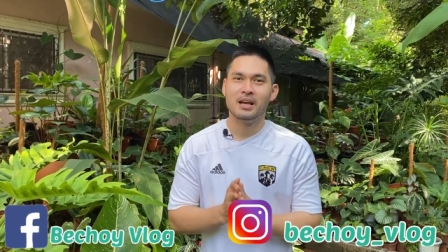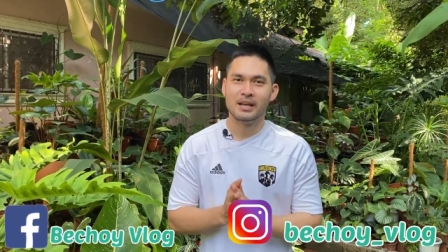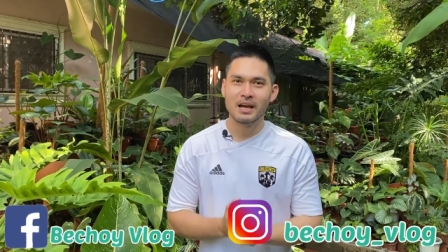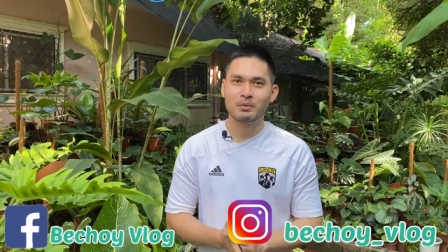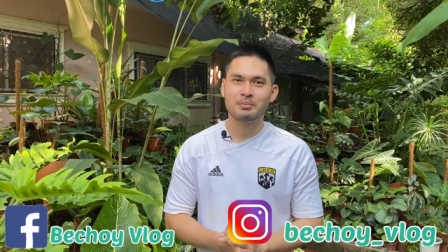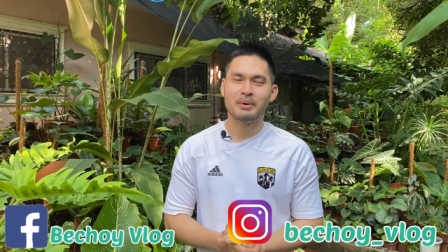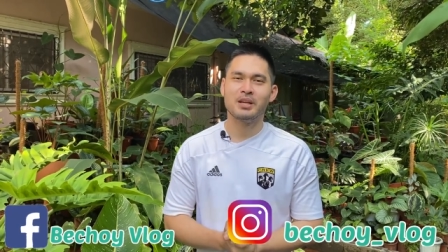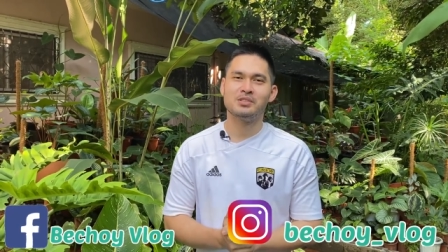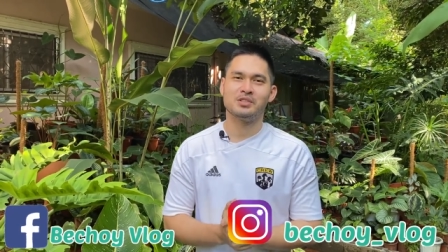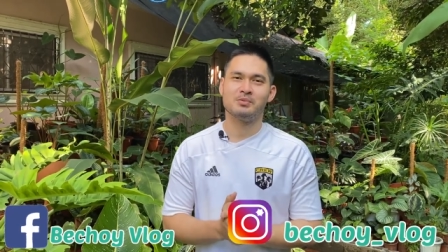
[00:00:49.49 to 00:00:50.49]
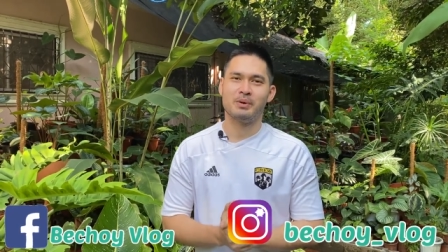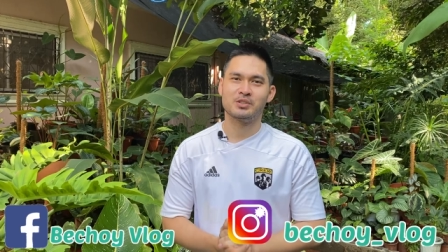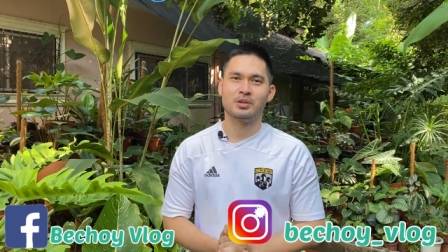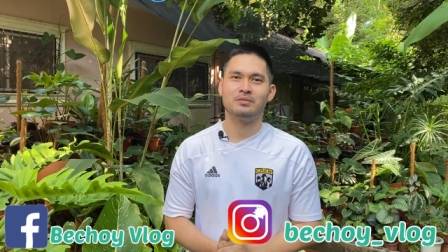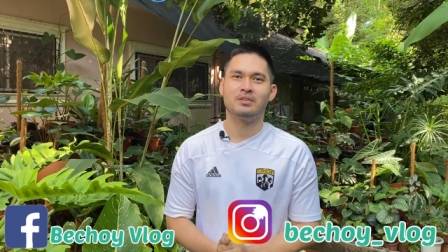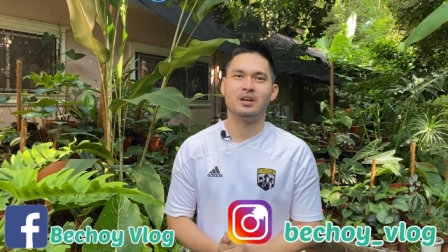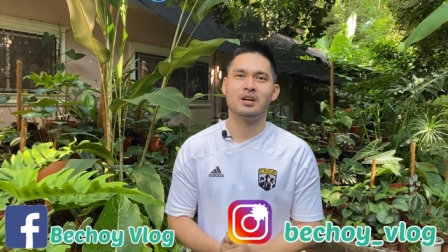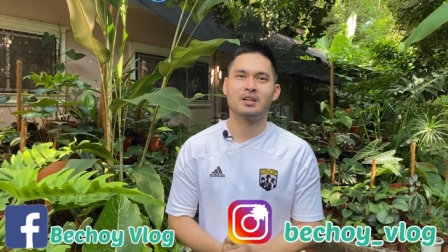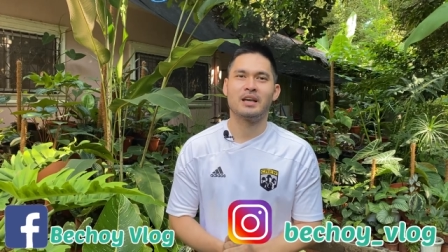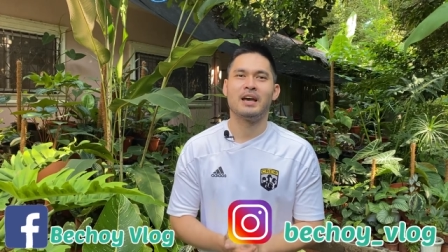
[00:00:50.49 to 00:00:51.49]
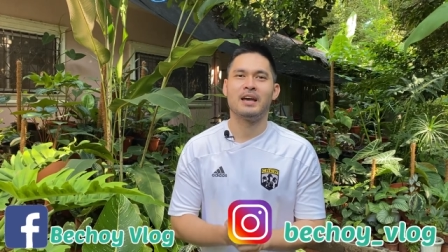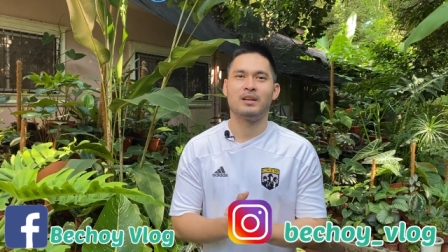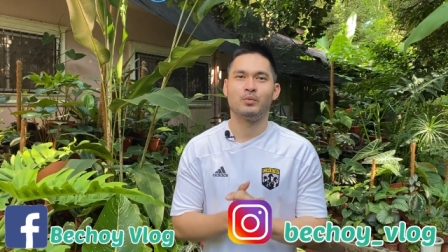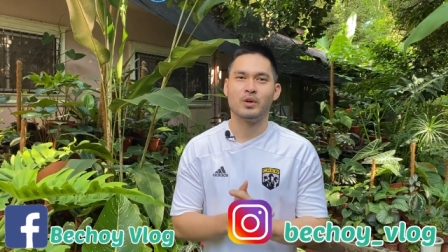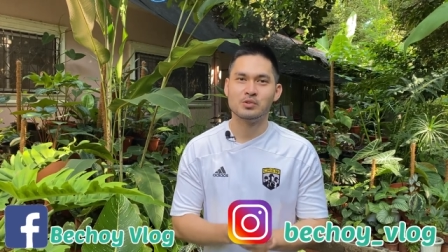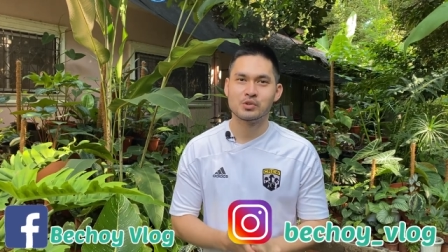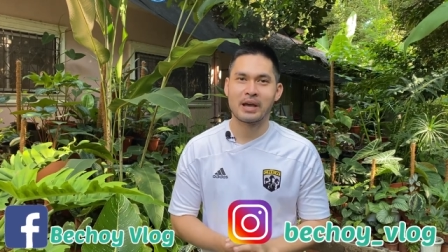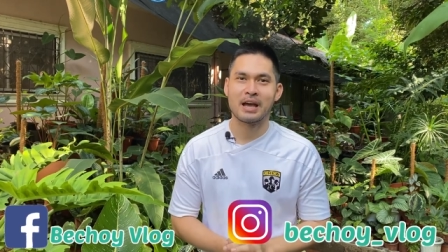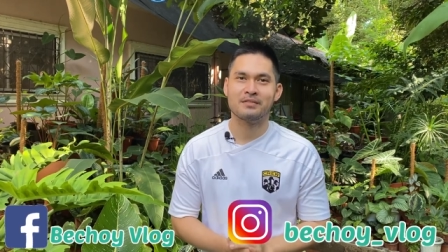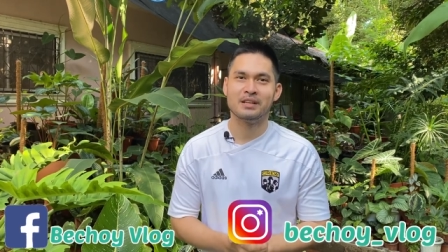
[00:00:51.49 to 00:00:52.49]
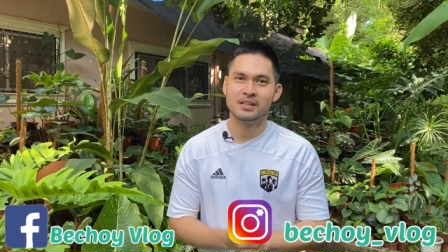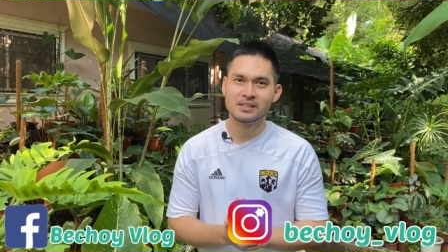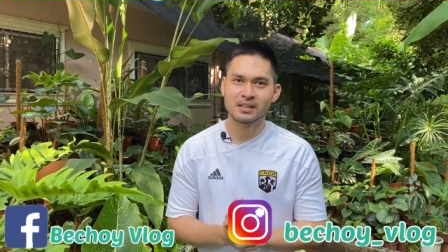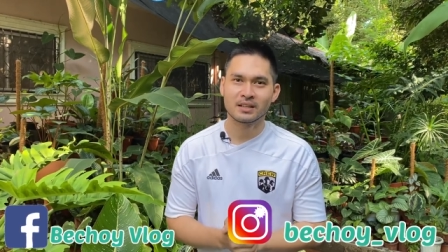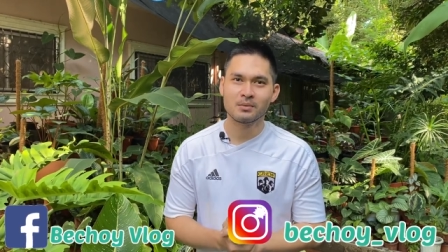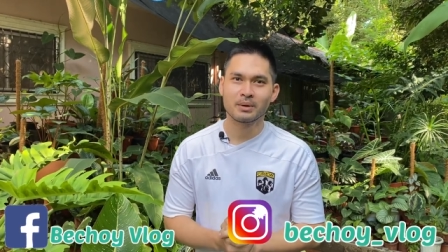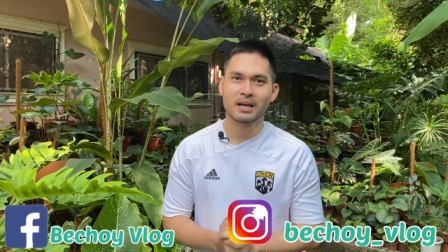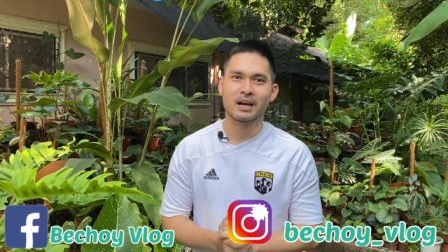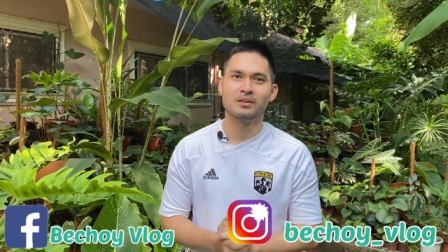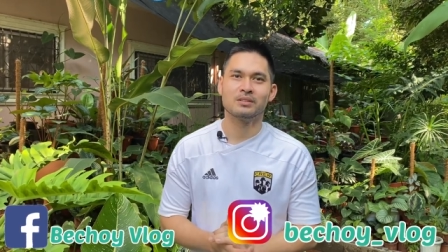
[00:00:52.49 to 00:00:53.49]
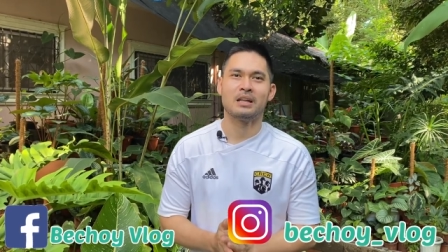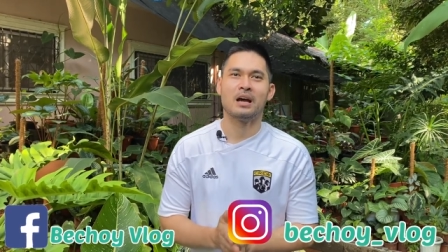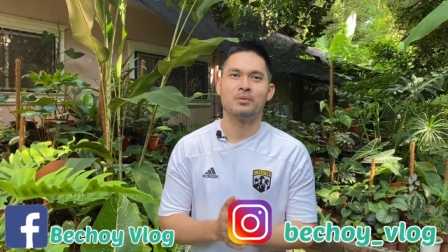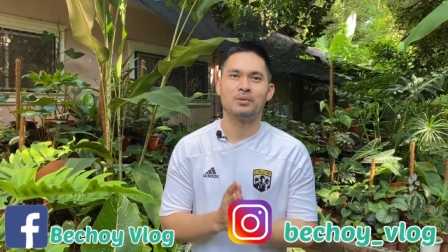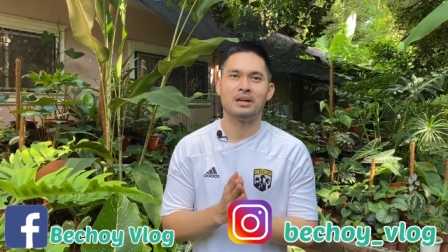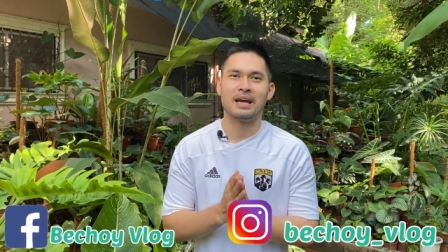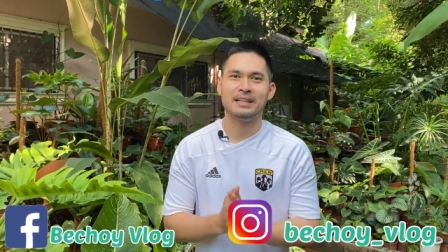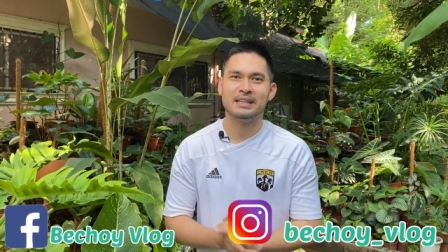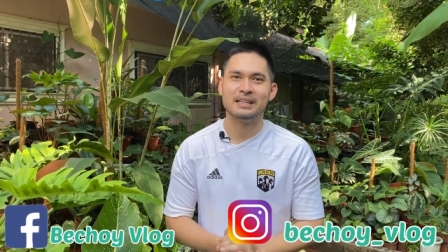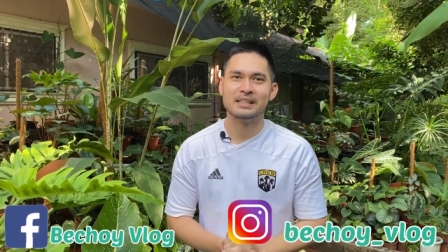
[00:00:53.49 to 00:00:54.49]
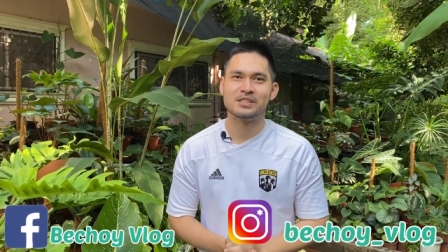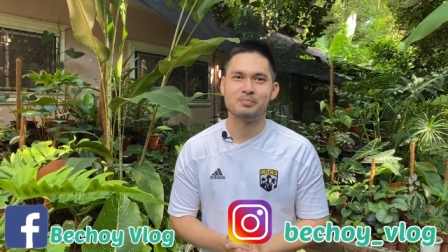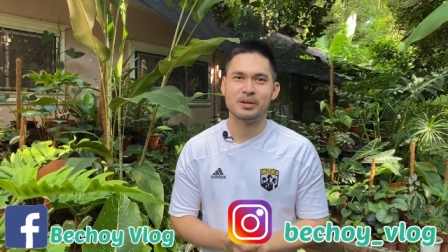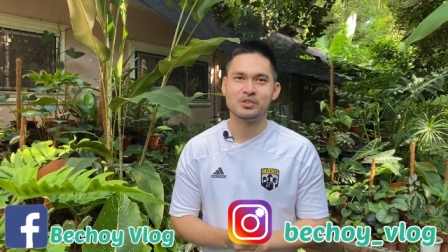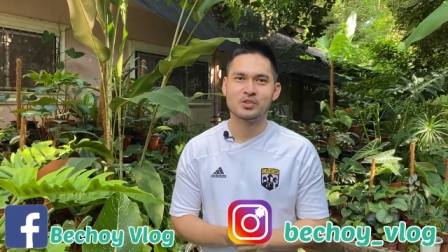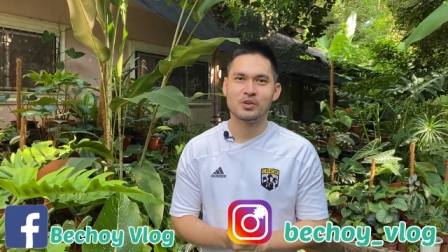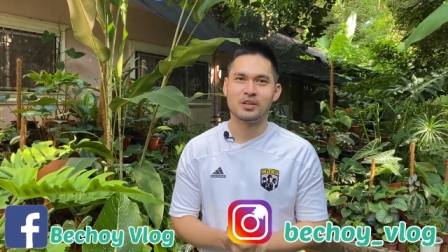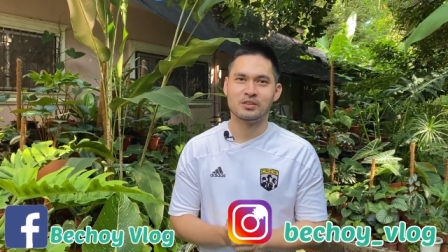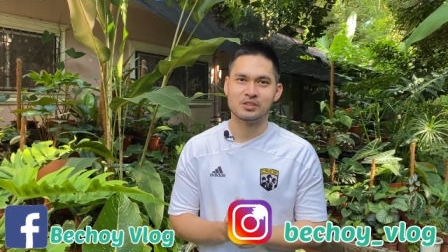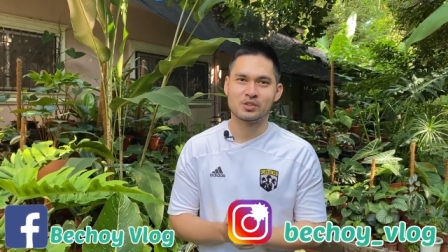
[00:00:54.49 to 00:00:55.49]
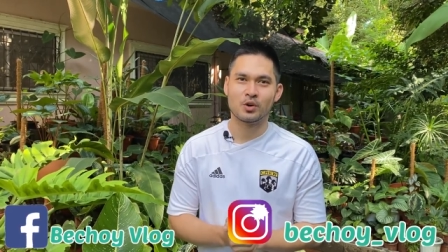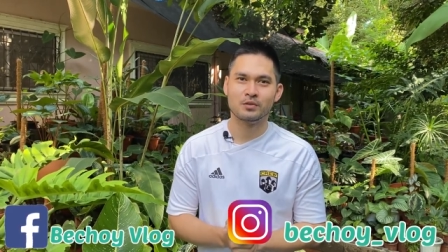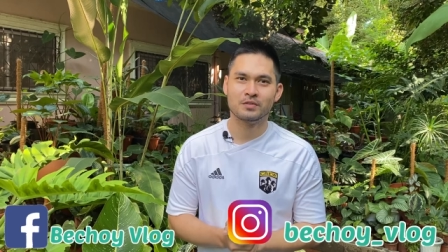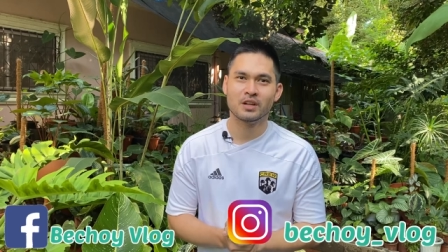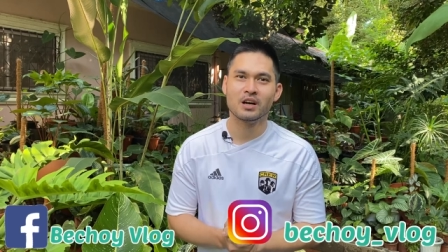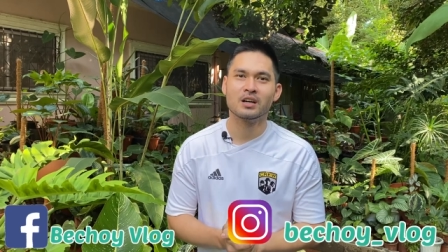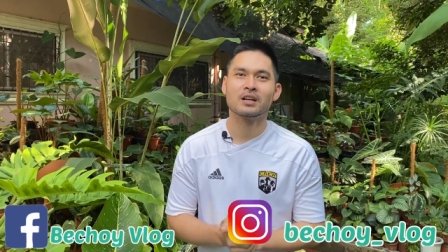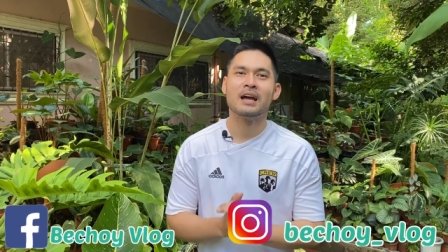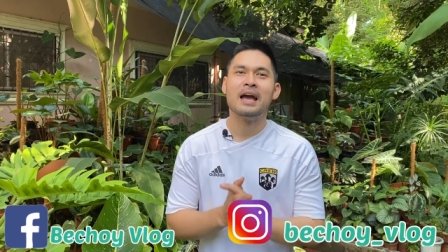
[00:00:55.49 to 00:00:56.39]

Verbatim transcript: and our page is Betchoy Vlog and we also have an Instagram account and our ID is Betchoy underscore vlog